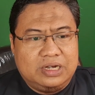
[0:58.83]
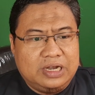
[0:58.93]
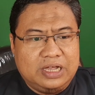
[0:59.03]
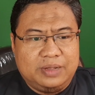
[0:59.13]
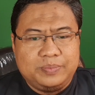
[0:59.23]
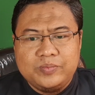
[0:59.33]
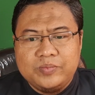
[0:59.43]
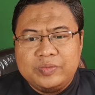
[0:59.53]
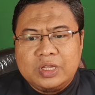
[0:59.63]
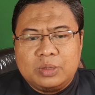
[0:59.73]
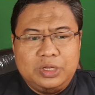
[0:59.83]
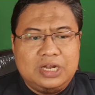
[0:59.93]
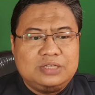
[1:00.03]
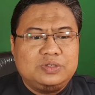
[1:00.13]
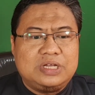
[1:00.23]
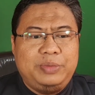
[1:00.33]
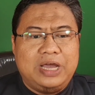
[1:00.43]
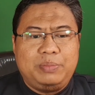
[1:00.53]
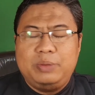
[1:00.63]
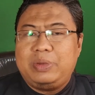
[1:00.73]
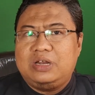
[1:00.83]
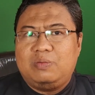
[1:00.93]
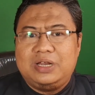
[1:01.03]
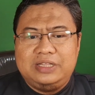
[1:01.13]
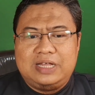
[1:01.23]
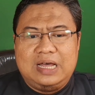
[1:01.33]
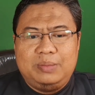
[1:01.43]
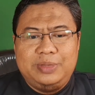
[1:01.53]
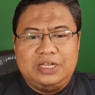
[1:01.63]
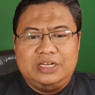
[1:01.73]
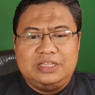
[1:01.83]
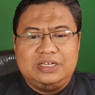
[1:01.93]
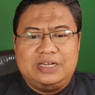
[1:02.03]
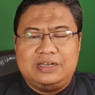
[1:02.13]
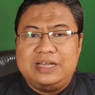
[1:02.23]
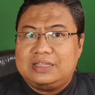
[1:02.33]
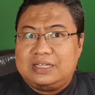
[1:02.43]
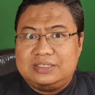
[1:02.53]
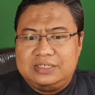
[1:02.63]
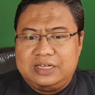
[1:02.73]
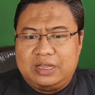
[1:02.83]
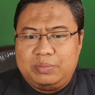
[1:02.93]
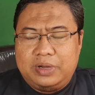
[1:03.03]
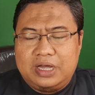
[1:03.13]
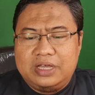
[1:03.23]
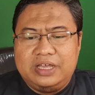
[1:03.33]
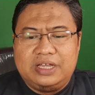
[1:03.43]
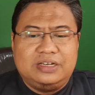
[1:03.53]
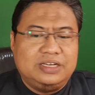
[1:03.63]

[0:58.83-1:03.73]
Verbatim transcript: Nah, bila susah BAB pada wanita hamil ini tidak diatasi dengan baik,